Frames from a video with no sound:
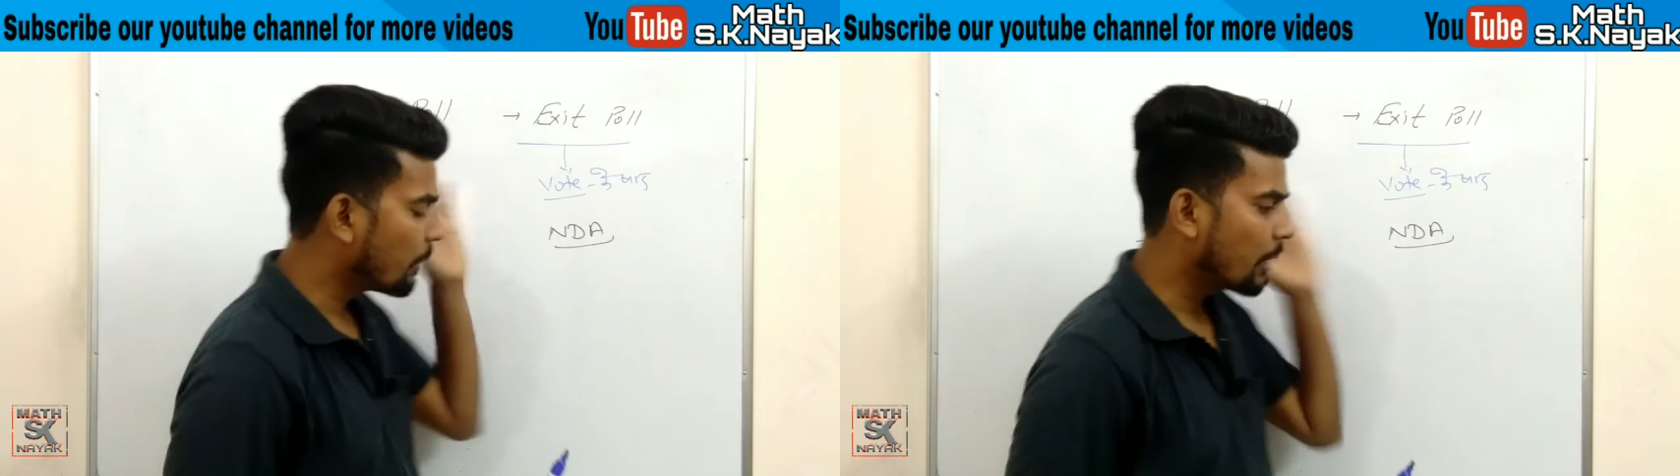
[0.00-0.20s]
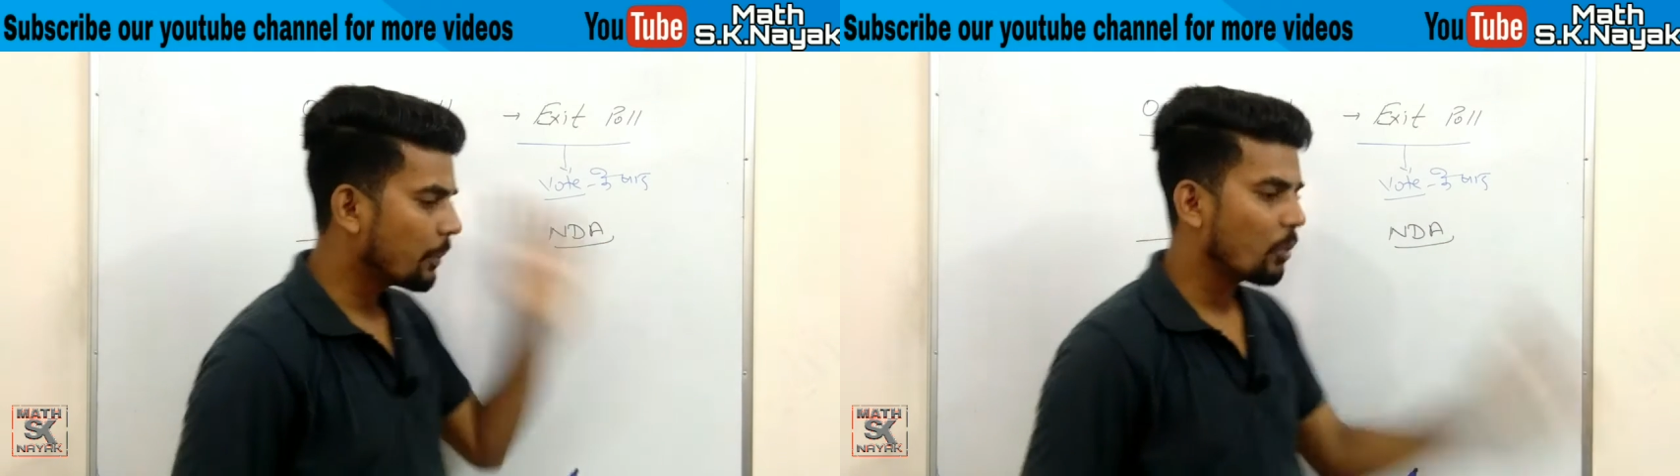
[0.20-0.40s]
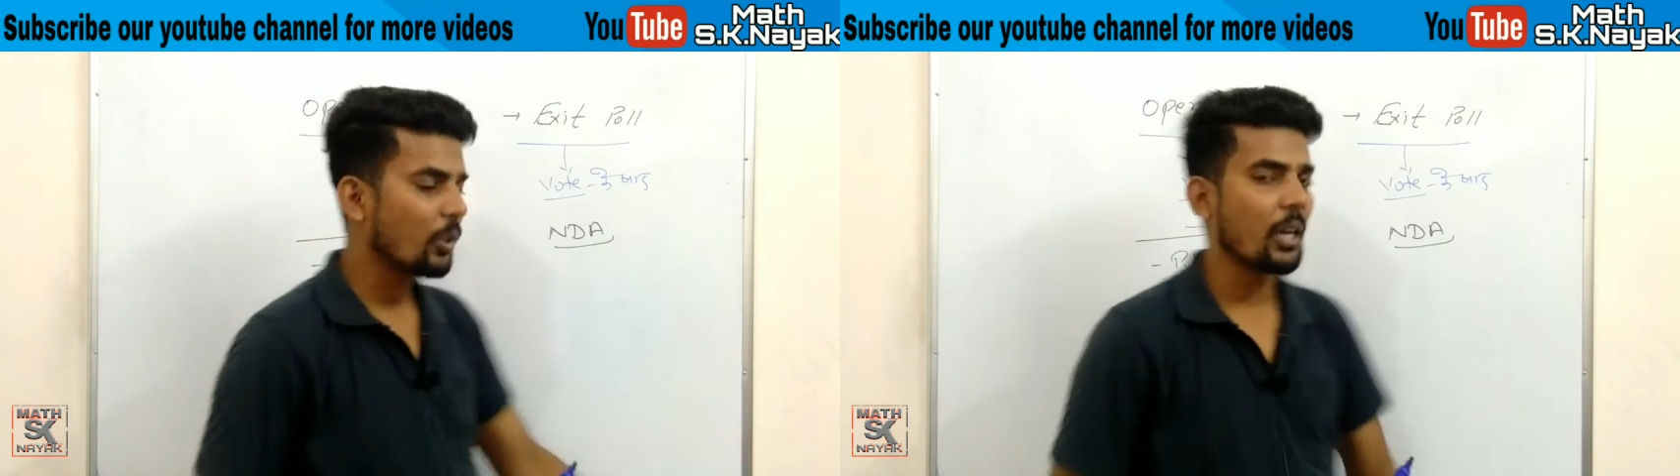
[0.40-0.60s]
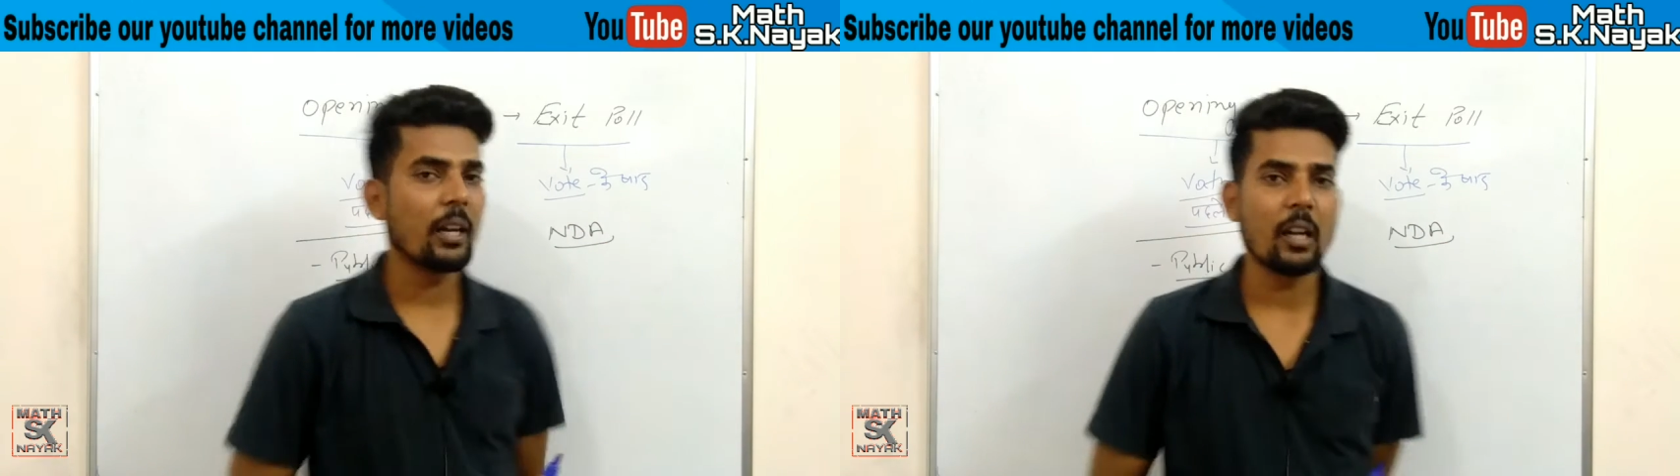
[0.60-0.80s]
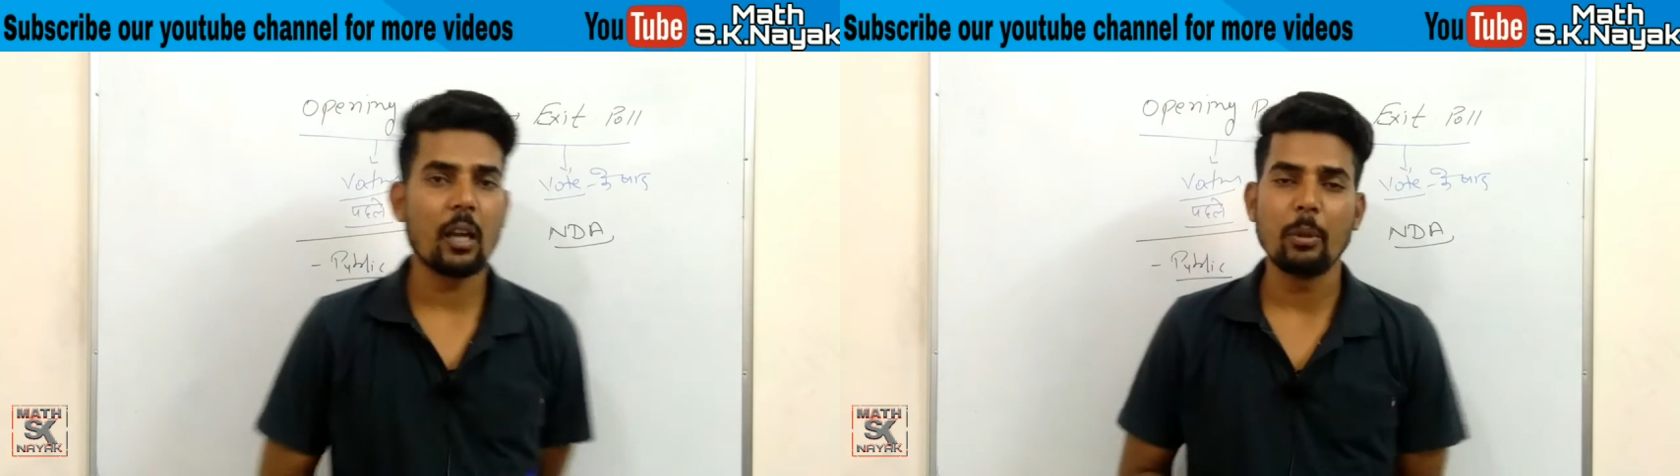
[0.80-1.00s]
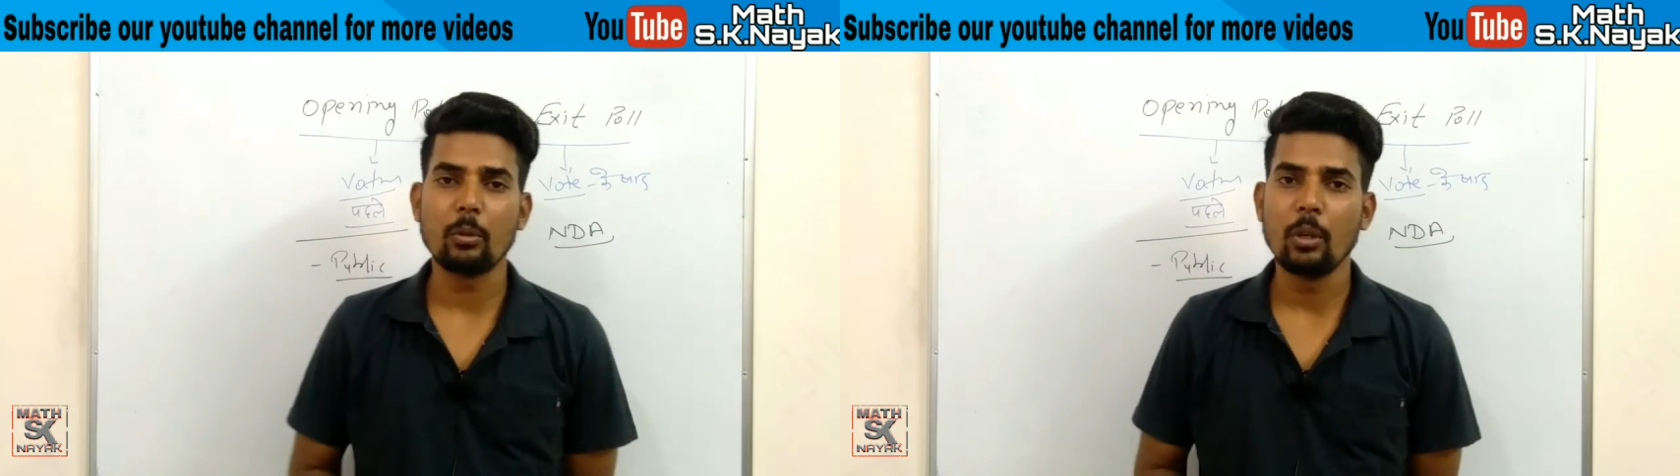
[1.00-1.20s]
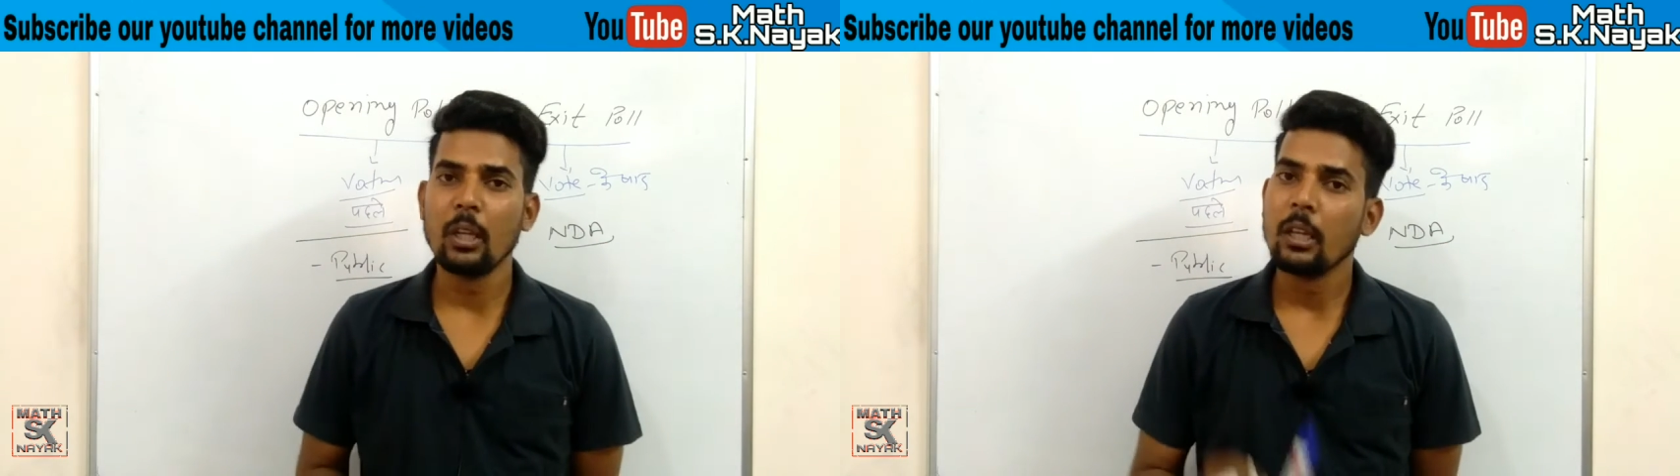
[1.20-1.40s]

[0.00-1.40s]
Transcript: बने अपने को क्या करना हमें तो